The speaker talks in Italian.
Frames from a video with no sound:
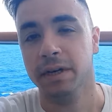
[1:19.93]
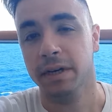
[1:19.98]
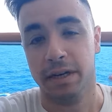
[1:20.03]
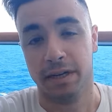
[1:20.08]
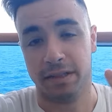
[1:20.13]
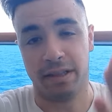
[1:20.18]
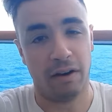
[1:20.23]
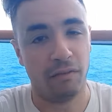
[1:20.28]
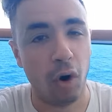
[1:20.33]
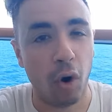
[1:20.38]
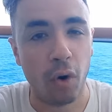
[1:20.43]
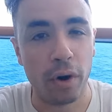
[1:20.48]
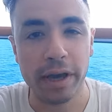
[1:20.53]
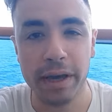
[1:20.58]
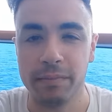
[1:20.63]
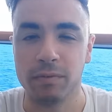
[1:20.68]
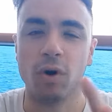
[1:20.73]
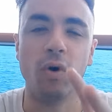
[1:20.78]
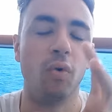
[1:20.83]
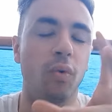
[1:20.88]
da
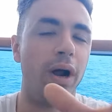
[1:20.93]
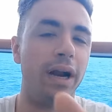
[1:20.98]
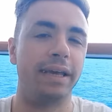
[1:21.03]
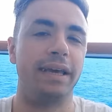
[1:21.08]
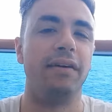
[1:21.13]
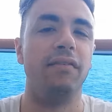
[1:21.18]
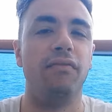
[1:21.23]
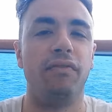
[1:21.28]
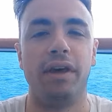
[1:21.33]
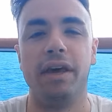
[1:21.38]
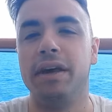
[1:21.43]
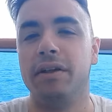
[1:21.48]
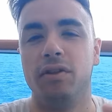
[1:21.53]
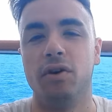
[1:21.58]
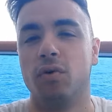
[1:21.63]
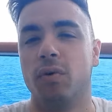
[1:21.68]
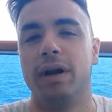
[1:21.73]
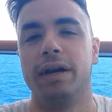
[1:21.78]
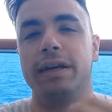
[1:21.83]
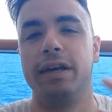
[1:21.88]
voi con qualche video,
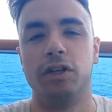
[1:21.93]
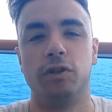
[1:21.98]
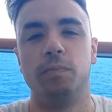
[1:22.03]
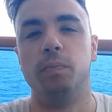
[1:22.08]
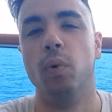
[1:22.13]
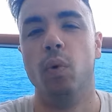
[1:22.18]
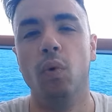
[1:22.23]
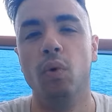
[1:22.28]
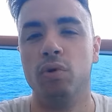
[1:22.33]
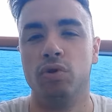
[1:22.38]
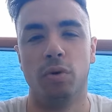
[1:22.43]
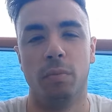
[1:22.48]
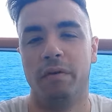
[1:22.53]
qualche spunto.